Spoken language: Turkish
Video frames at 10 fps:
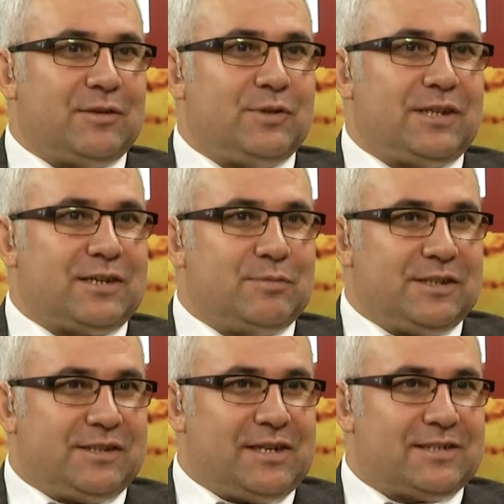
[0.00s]
bir takım
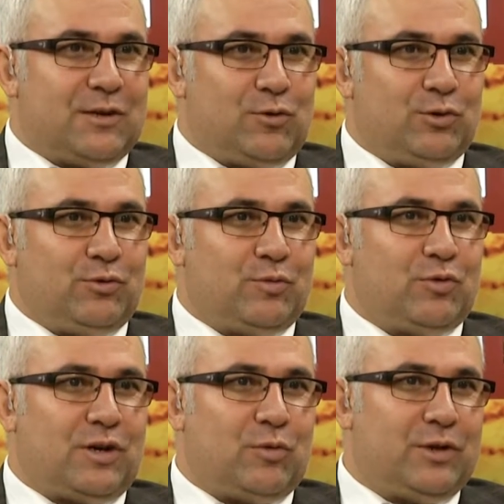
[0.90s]
itirazları oldu ve
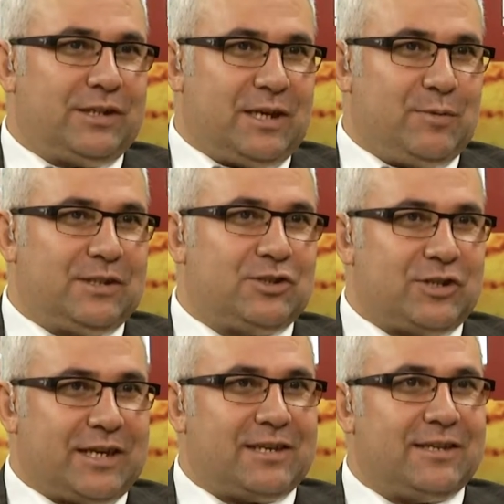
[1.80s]
bunu kabul ettiremediği
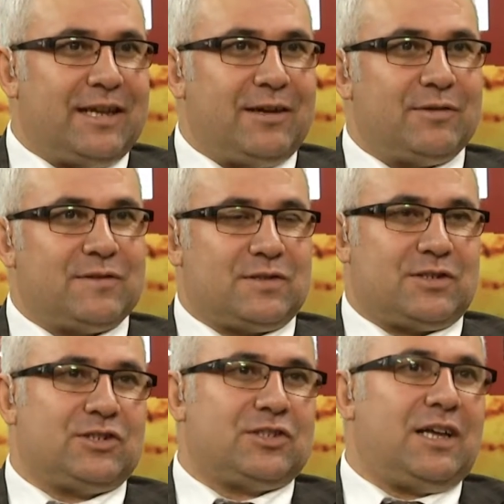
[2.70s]
şeklinde
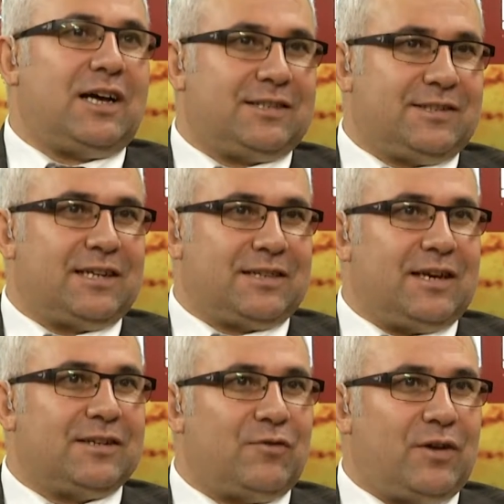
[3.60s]
çeşitli
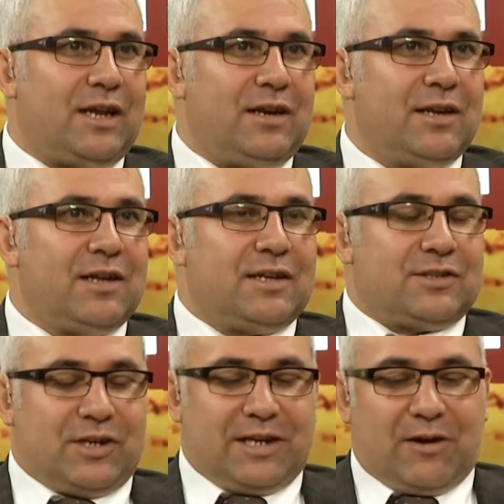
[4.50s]
hatıratlarda falan hı hı.
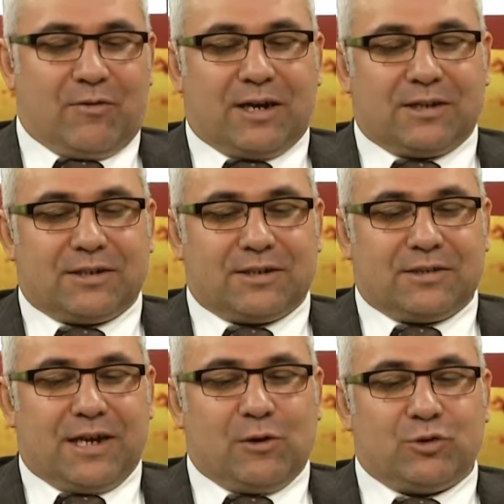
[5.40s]
şeyler vardır
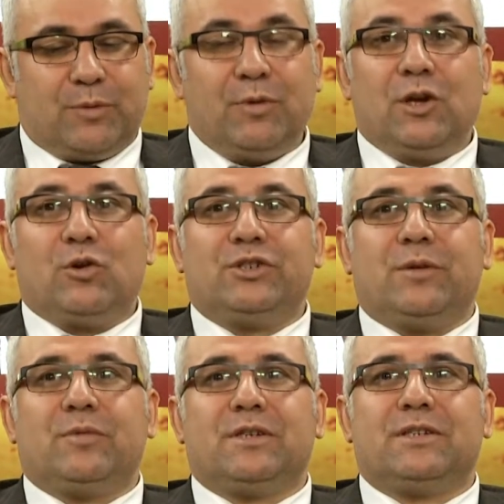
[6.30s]
değerli hocam.
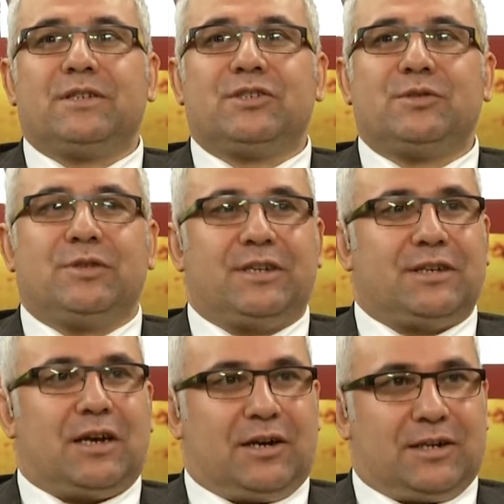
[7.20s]
Hocam e, şimdi
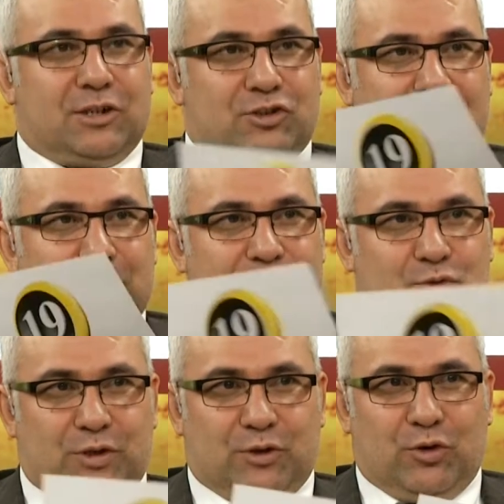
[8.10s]
arkadaşlarımız
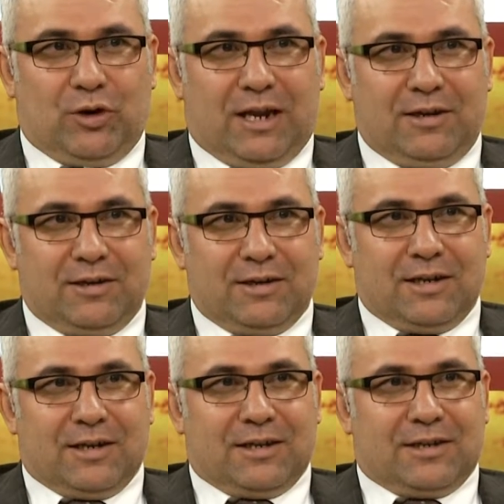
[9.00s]
uyarıyorlar.
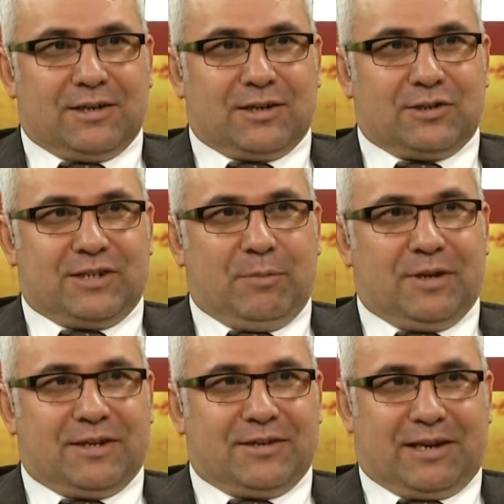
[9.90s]
E, kısa
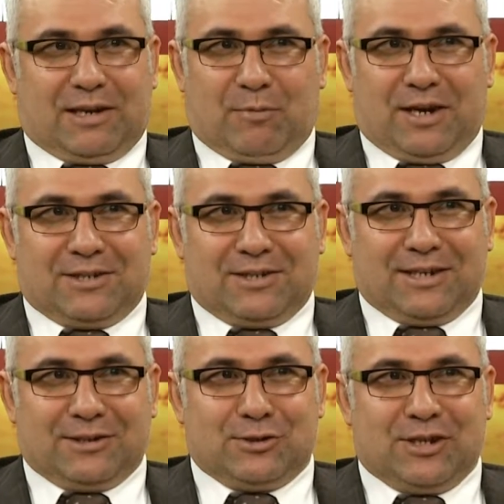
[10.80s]
bir reklam arasına
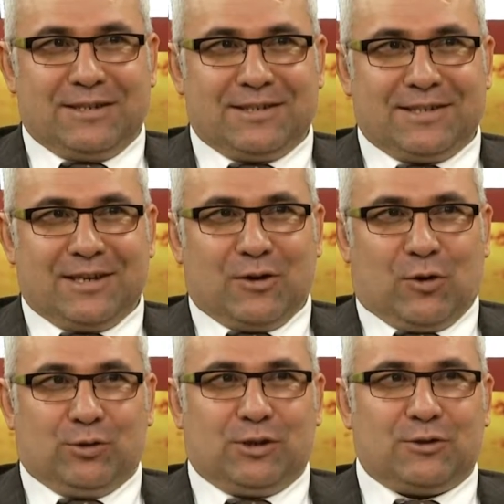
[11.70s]
gideceğiz. Peki,
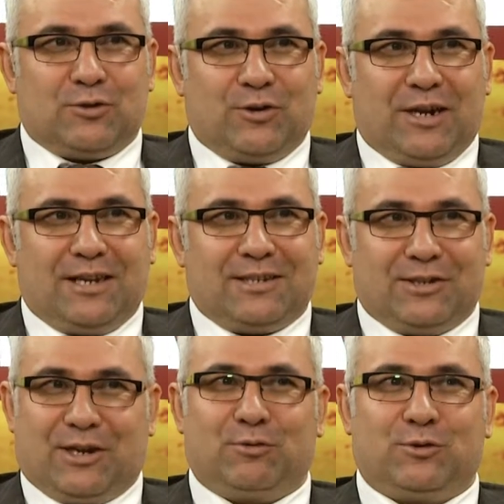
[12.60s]
peki Ondan hocam. sonra
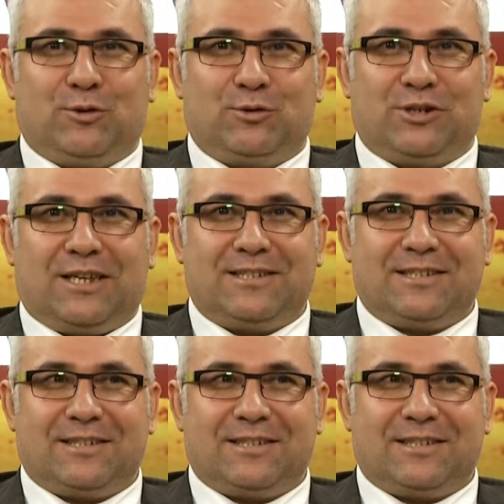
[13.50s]
yine burada olacağız.